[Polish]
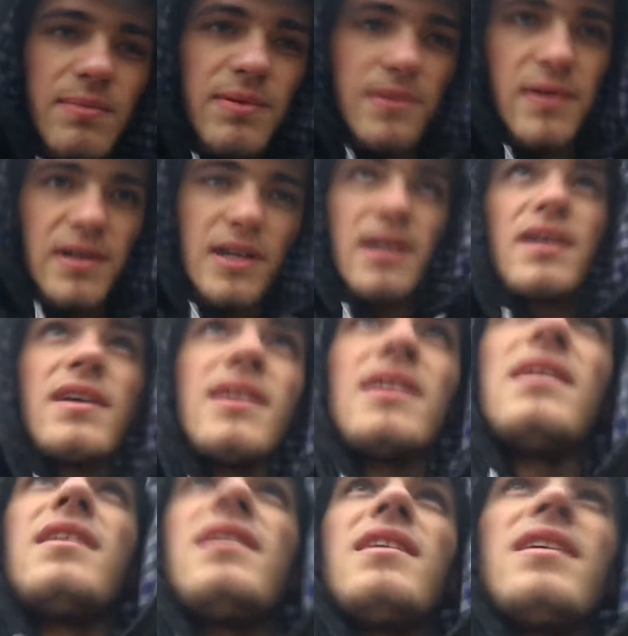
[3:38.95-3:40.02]
było. E,
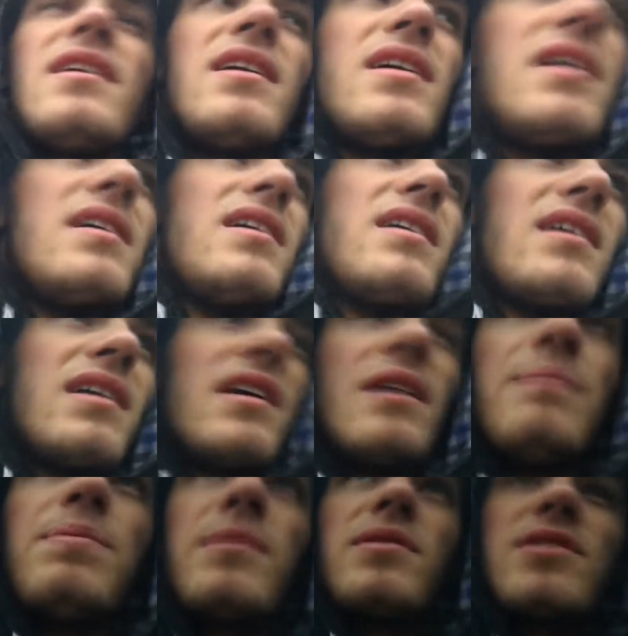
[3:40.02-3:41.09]

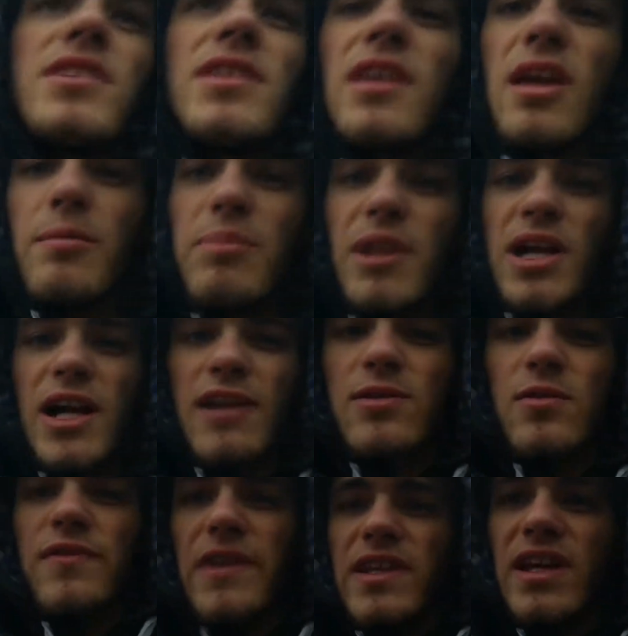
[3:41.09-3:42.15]
prócz tych takich
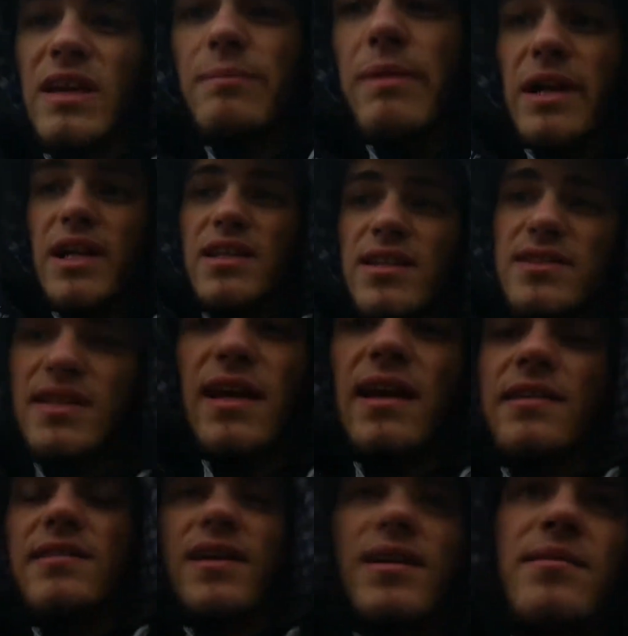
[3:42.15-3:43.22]
plakatów, ja taki plakat
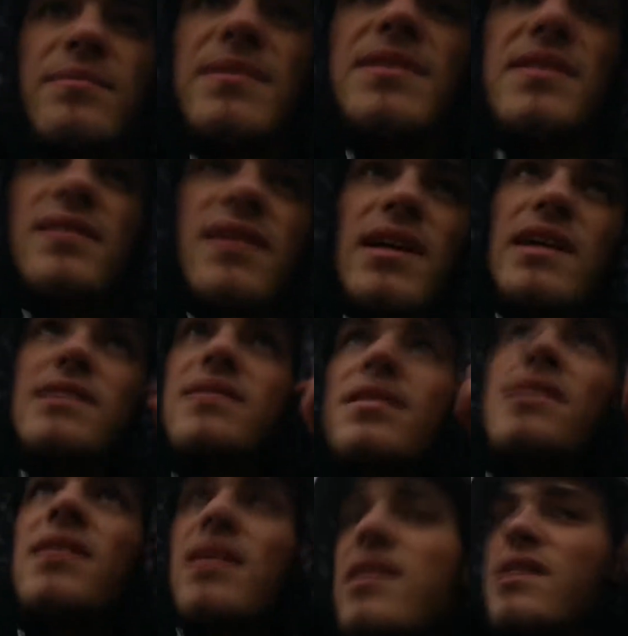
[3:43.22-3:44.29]
C zarobisty jest,
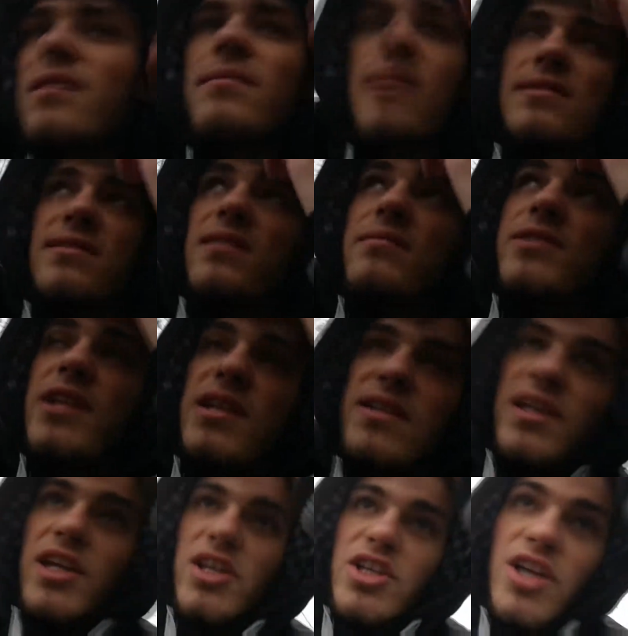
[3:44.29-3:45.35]
ja taką na całą ścianę z
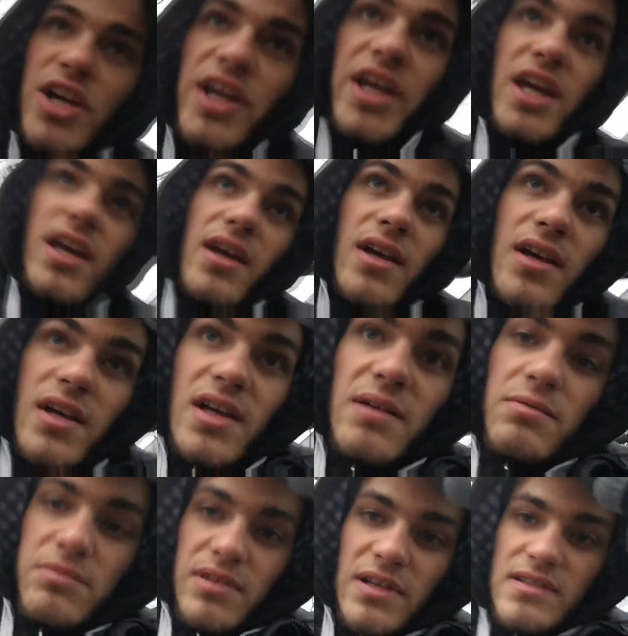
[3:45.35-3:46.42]
jakiejś gry,
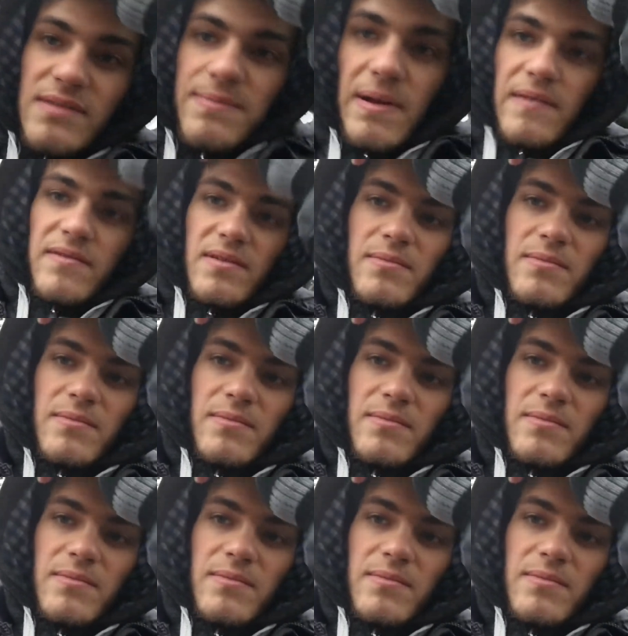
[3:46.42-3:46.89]
bo to jest naprawdę